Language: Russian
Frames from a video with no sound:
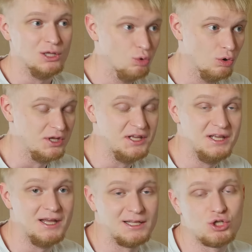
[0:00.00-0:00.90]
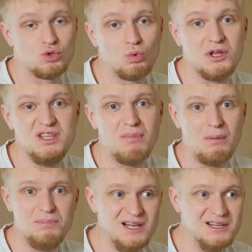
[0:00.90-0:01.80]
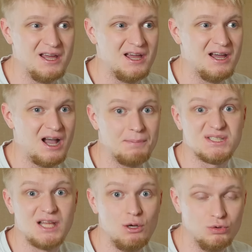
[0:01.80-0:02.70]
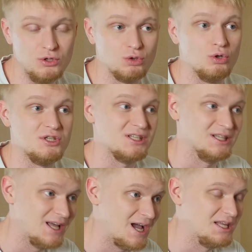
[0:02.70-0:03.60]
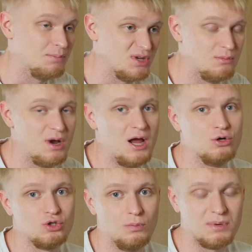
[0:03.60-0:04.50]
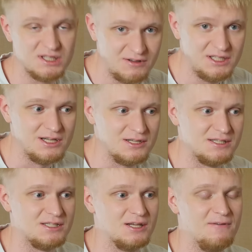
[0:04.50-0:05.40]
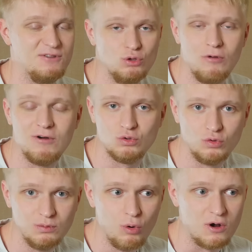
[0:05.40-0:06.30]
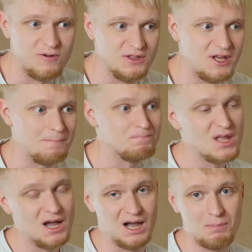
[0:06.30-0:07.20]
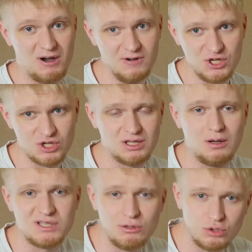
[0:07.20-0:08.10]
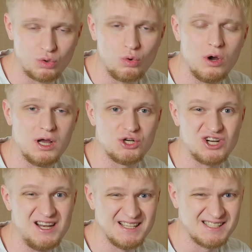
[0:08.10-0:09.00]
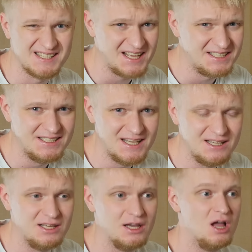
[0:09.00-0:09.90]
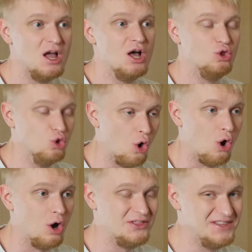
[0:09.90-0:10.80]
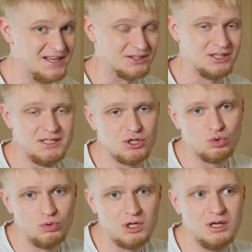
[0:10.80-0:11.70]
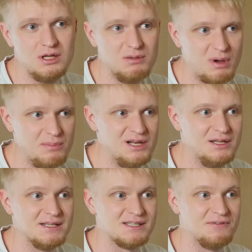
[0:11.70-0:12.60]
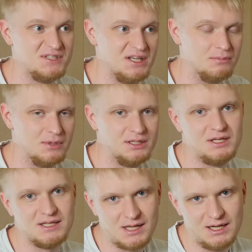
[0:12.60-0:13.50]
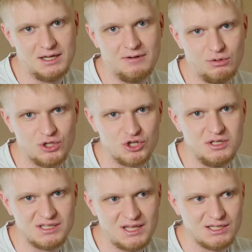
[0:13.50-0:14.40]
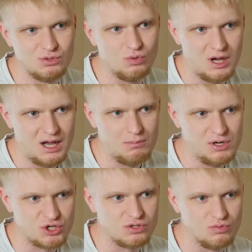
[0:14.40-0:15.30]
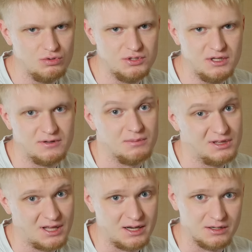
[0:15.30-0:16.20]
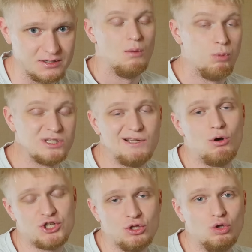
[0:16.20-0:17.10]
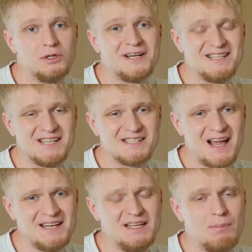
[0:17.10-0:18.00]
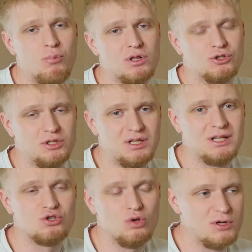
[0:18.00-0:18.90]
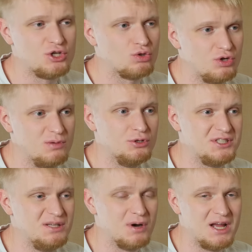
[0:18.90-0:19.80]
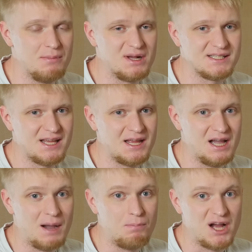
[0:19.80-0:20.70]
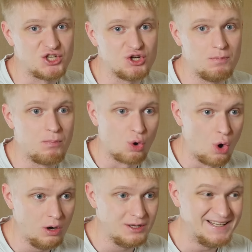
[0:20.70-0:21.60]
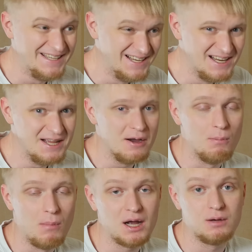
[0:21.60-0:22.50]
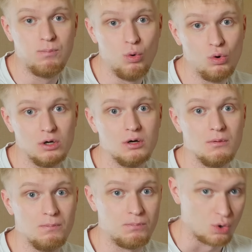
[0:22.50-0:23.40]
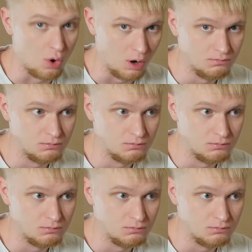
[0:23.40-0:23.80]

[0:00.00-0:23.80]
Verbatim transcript: Ну и эта штука не мобильная абсолютно, то есть да, я понимаю, что производительность стоимость э, виндовых ноутбуков, она а, повыше, там абсолютно другое железо за эти деньги. Но нет, эти штуки не мобильные совсем. Это я скорее говорю даже не Стасу, а большинству людей в комментариях. После очень долгих изысканий я понял, что это должно быть что-нибудь типа MSI Apache Pro или MacBook Pro.